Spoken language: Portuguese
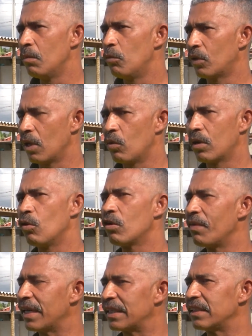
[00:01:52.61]
porque é um cão
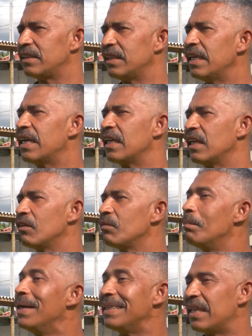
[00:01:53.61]
que vai crescer querendo
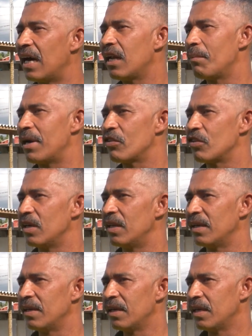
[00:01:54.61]
mandar na
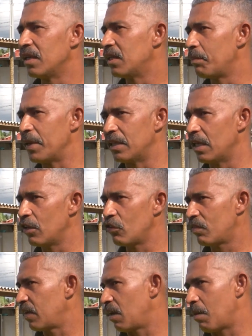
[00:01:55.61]
matilha,
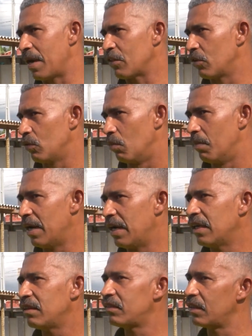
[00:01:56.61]
independente se é uma matilha
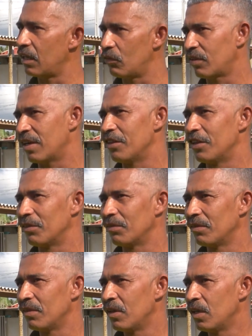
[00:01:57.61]
humana, se é dos caninos.
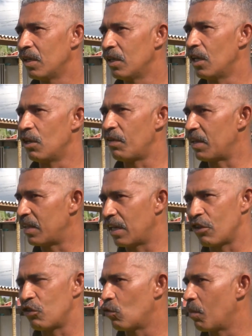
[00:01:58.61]
E ele vai
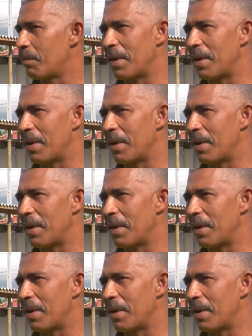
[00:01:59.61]
interagir com a